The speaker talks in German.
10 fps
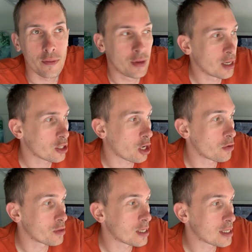Wir
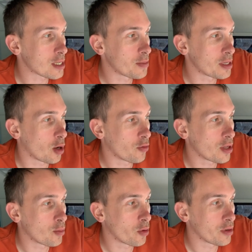schauen uns jetzt erstmal die
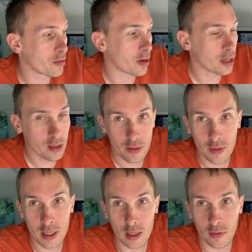Aufnahmen auf jeden Fall an,
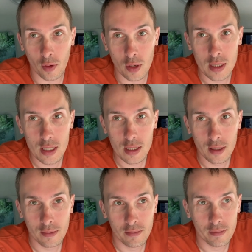wie die geworden sind.
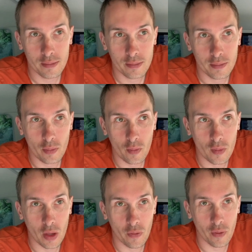
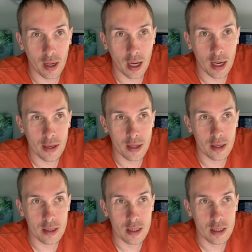War ja
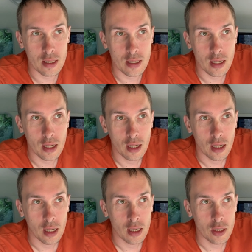einiges
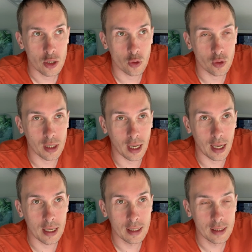zu
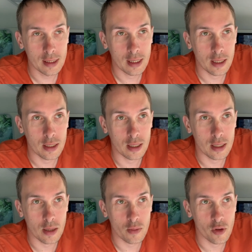drehen.
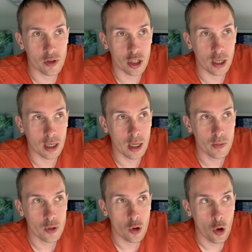Insgesamt verschiedene
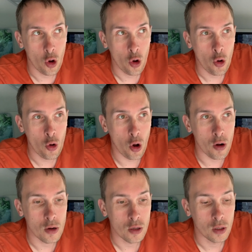Clips. Ja.
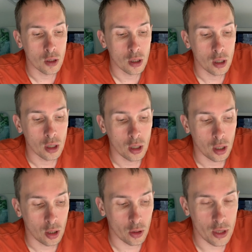
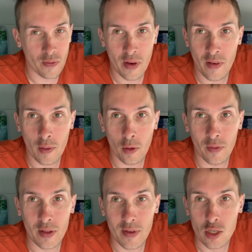Und dann werden wir
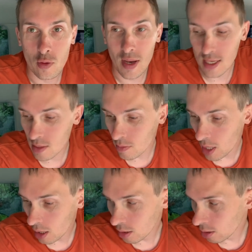irgendwann was zum Essen
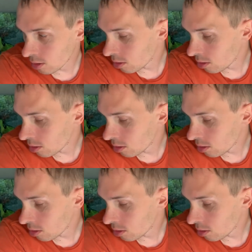machen.